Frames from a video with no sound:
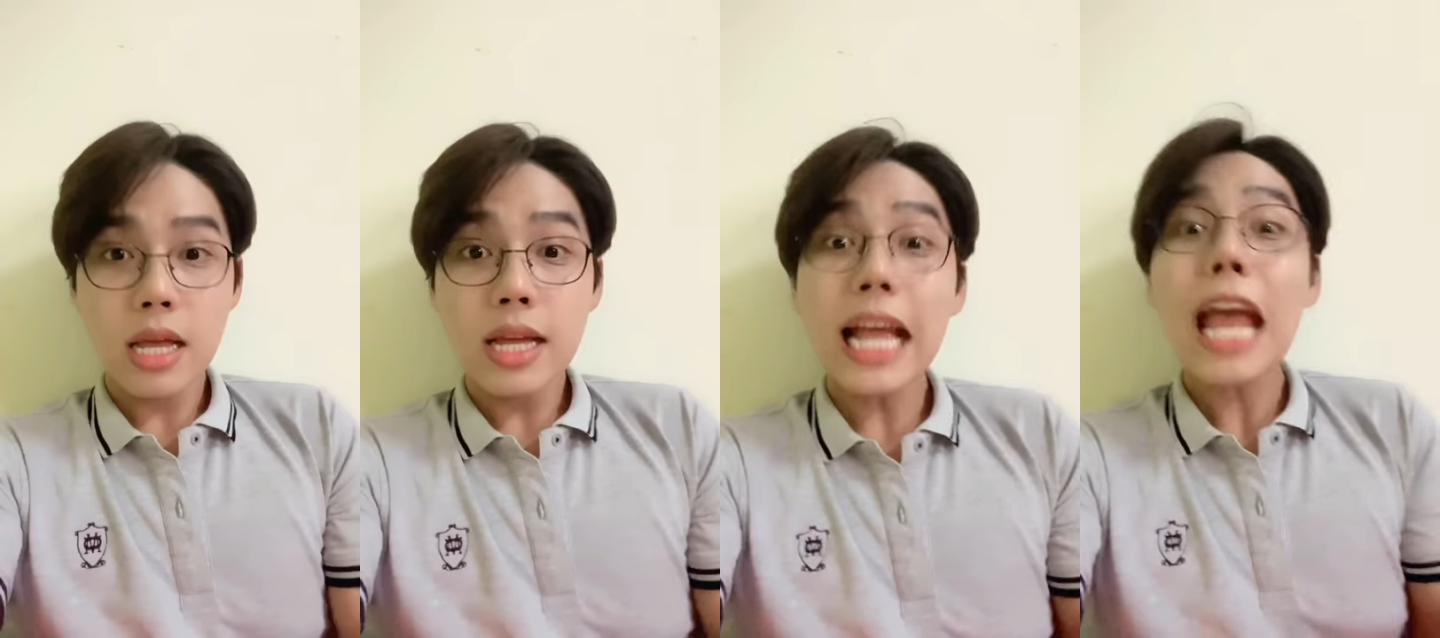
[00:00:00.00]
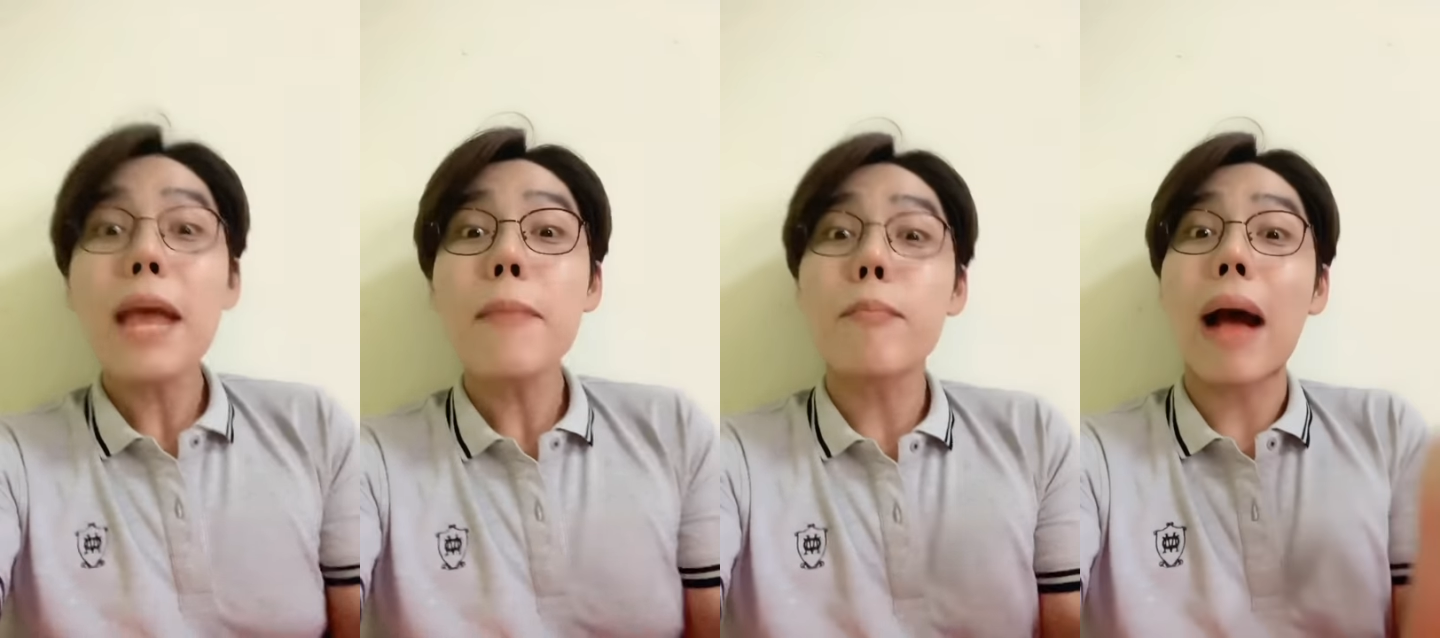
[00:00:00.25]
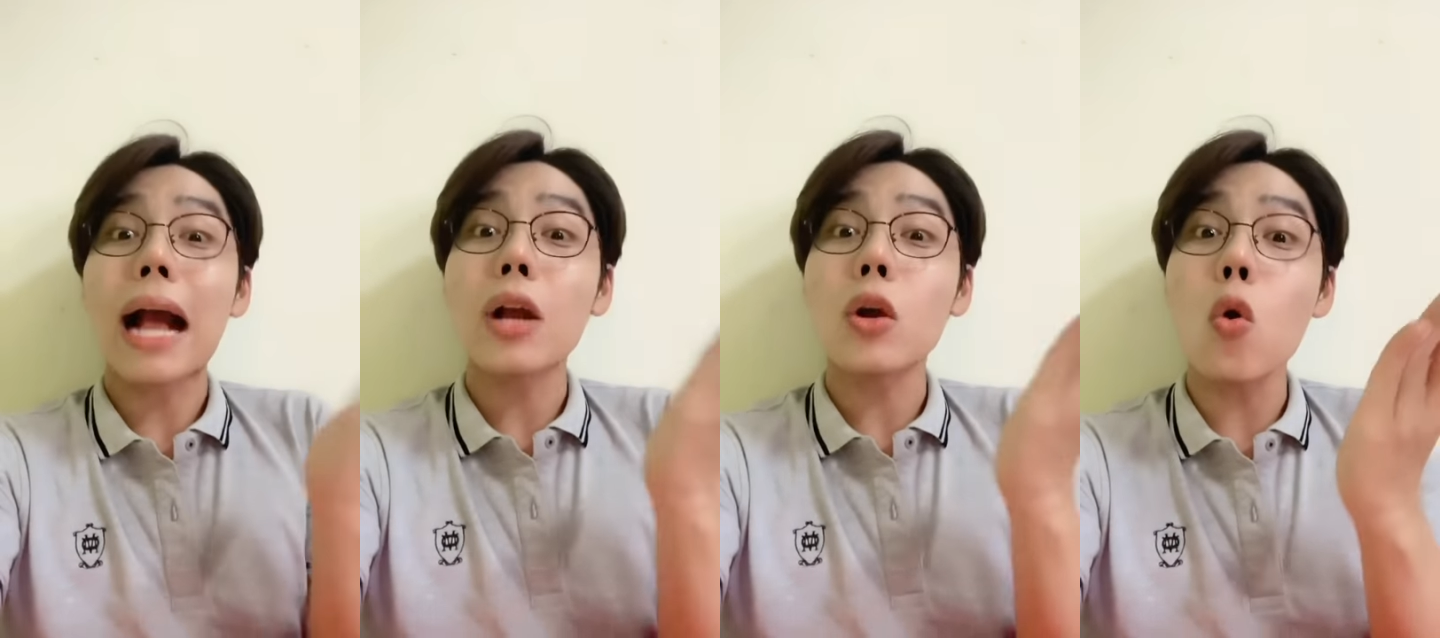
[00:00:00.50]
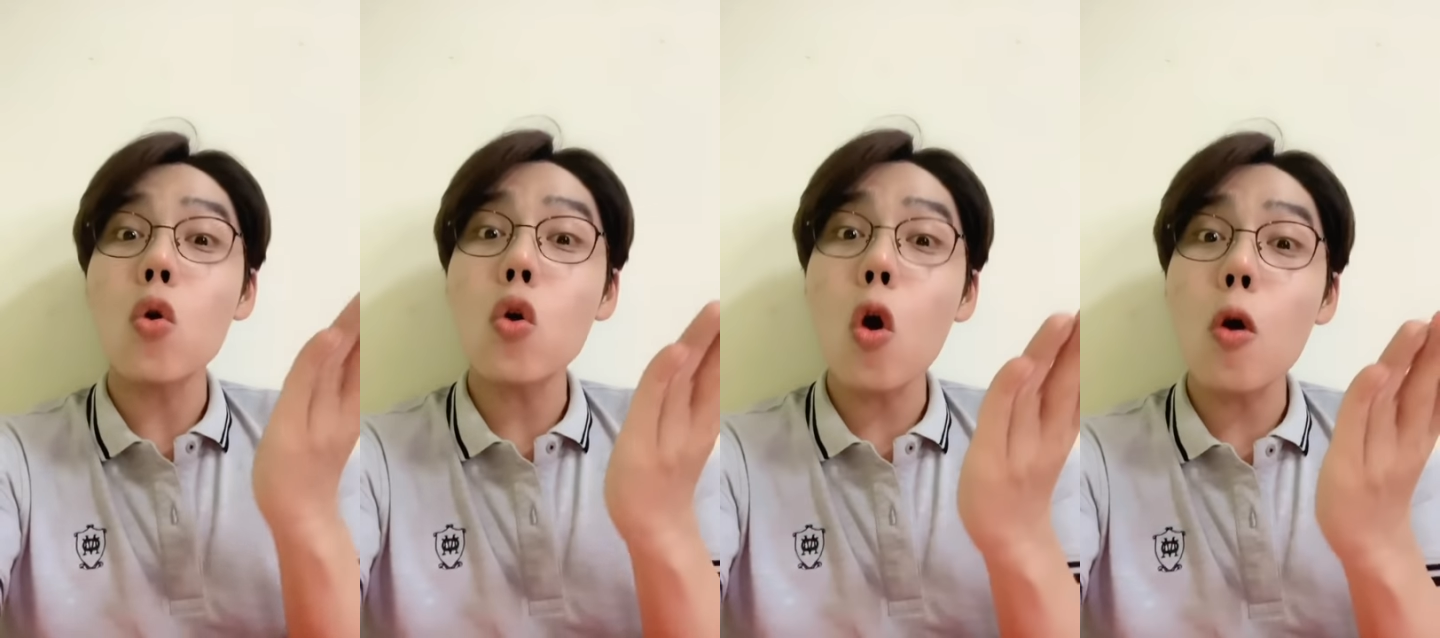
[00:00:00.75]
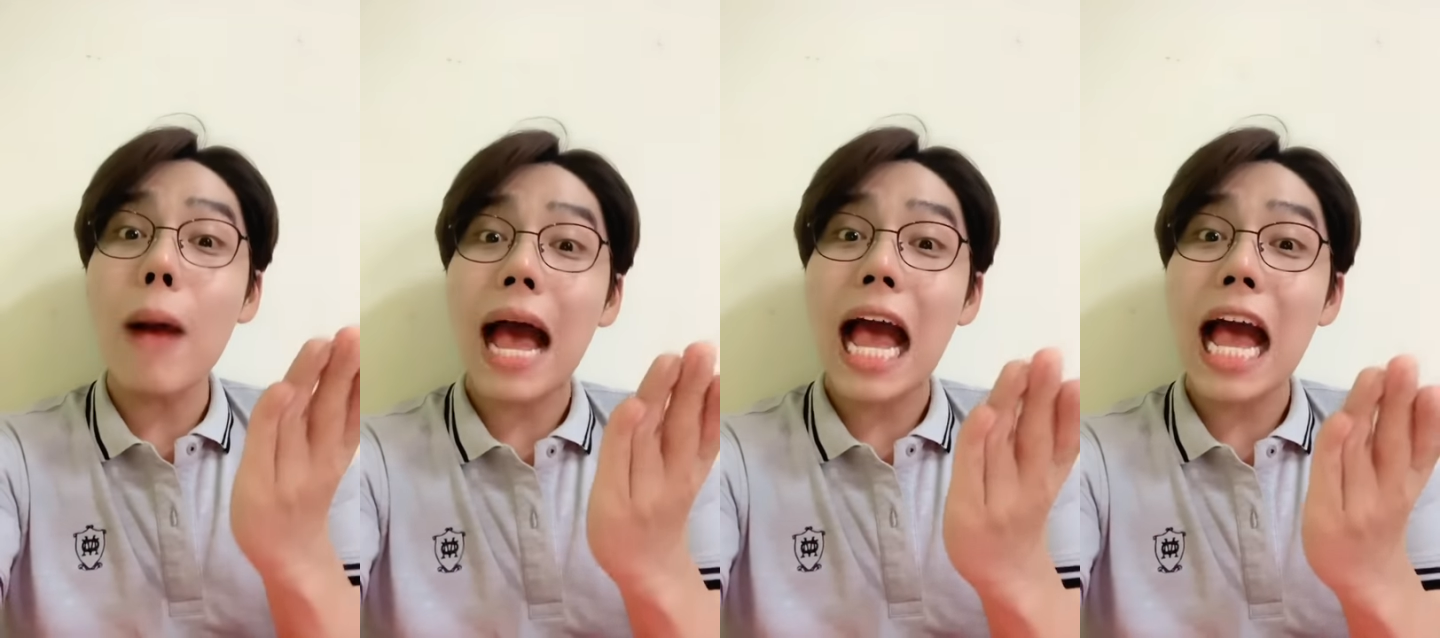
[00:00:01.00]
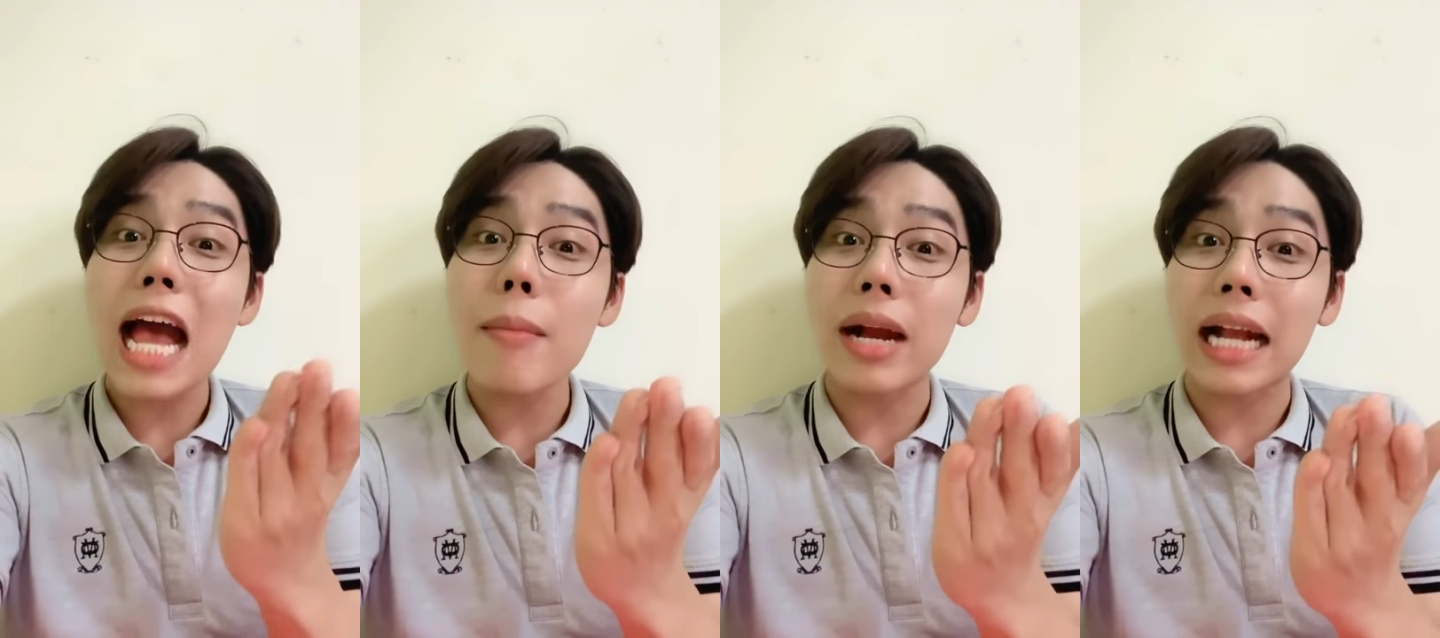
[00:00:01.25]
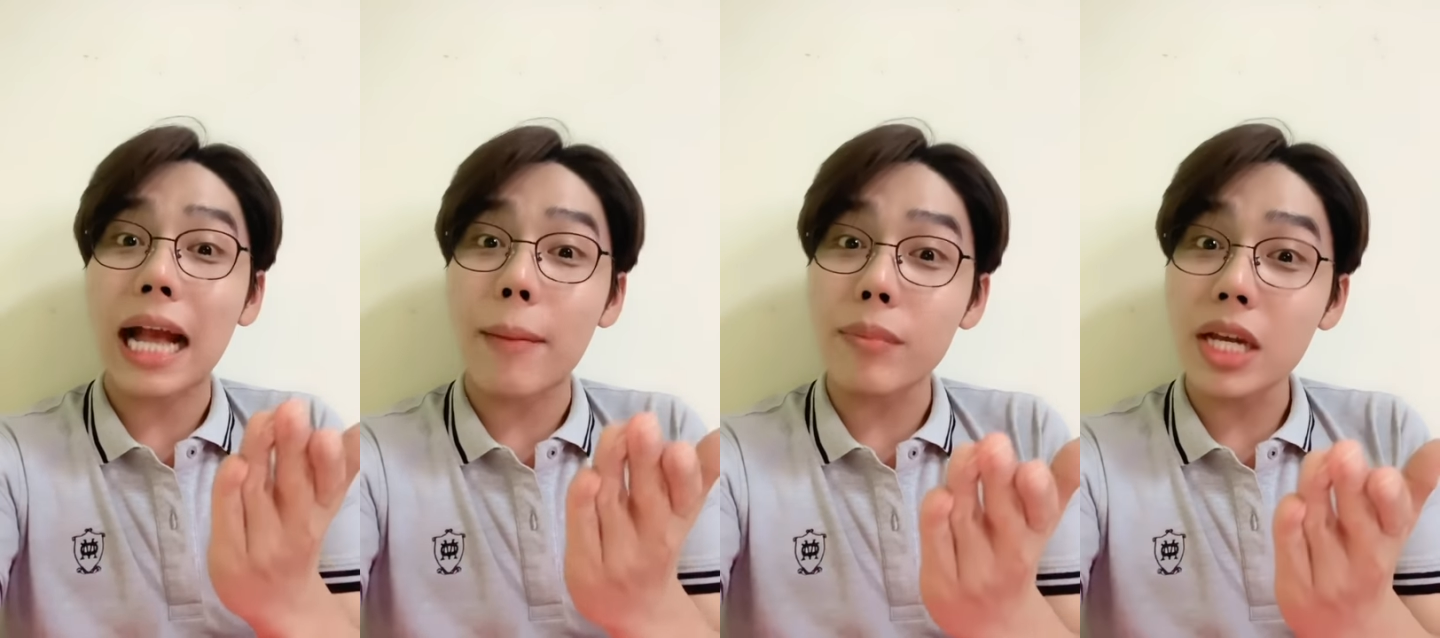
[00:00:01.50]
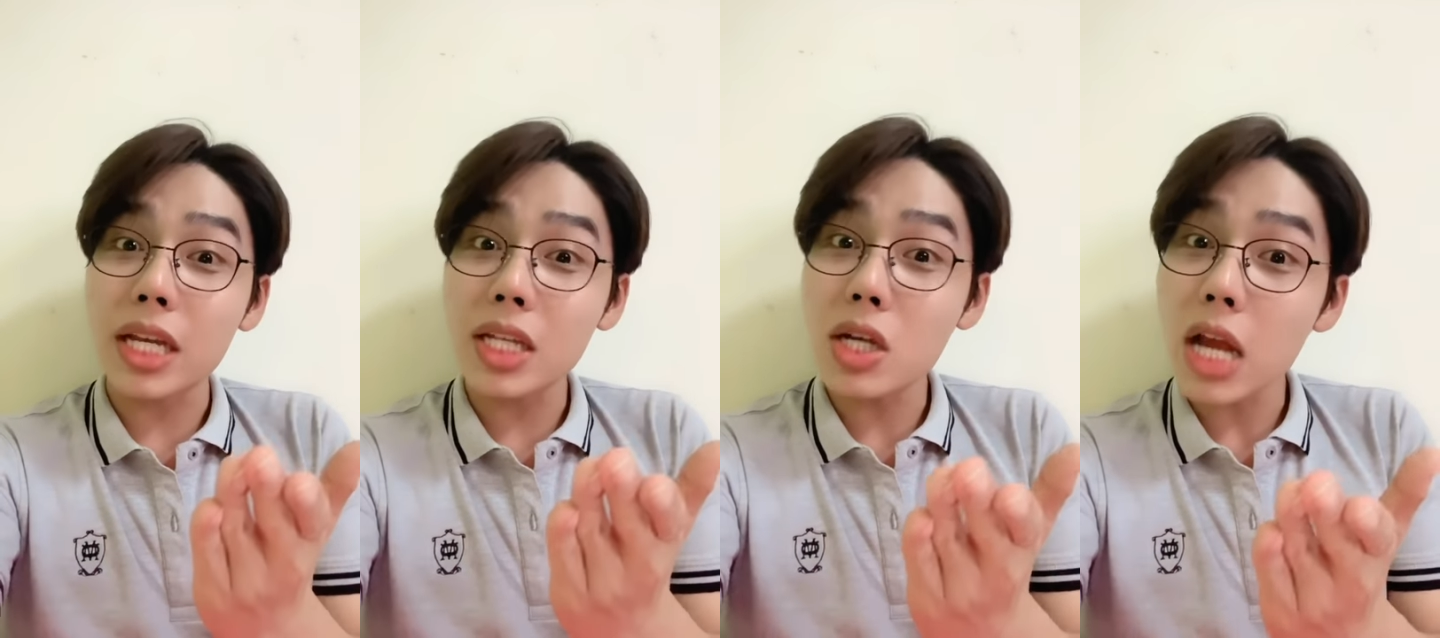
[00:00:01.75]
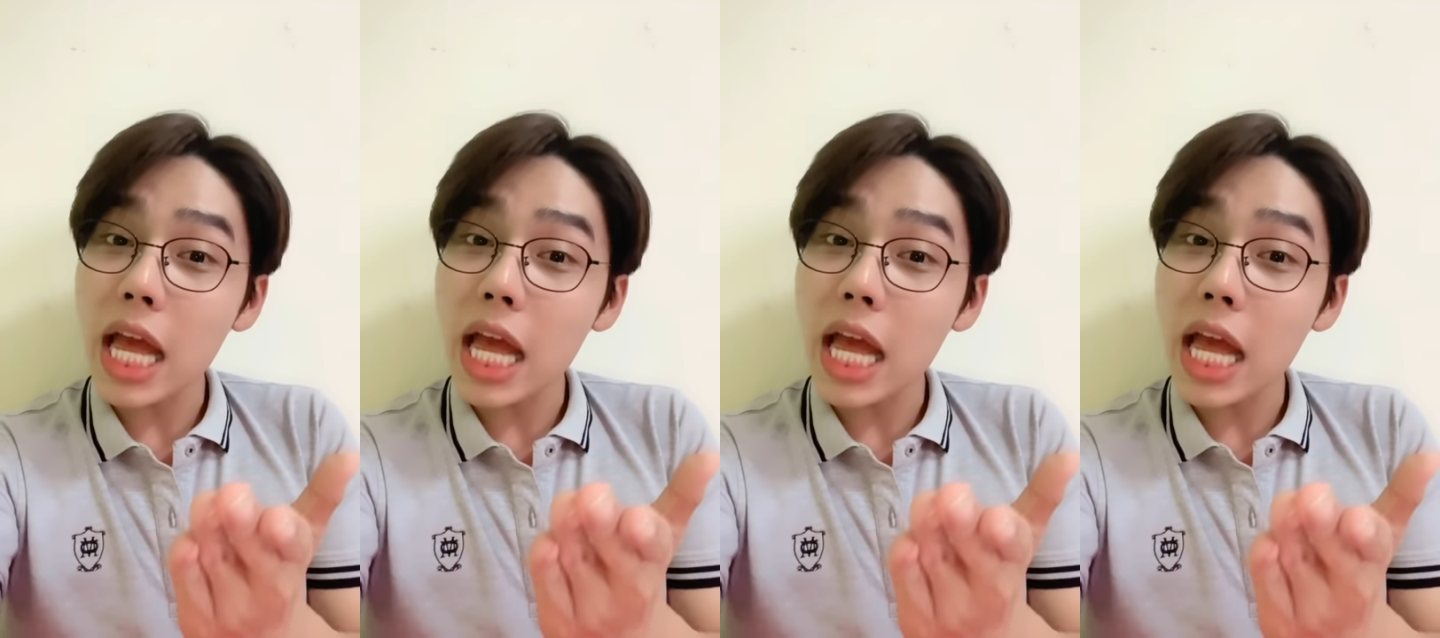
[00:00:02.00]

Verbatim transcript: Cái mặt của cô ba mà cầm cái thước